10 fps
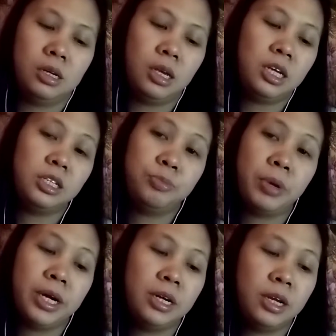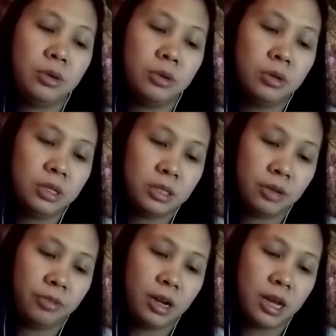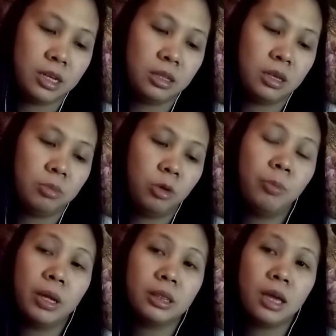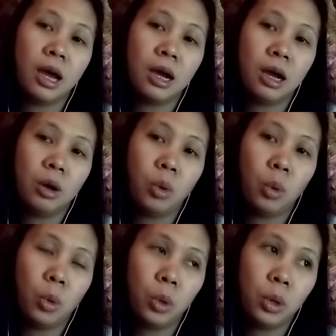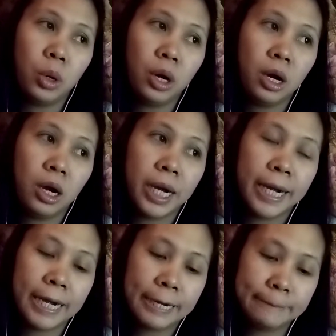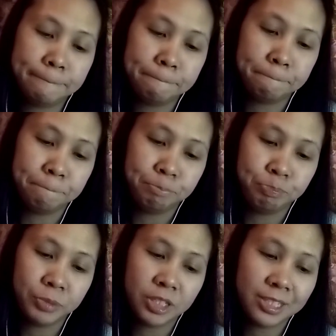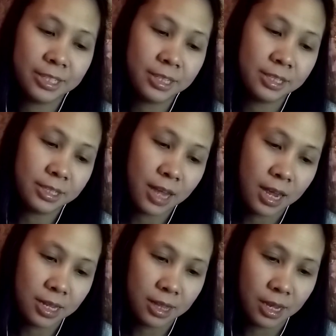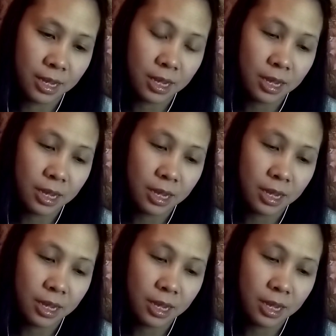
expire na yung civil ID mo, bataka or um, residence ID.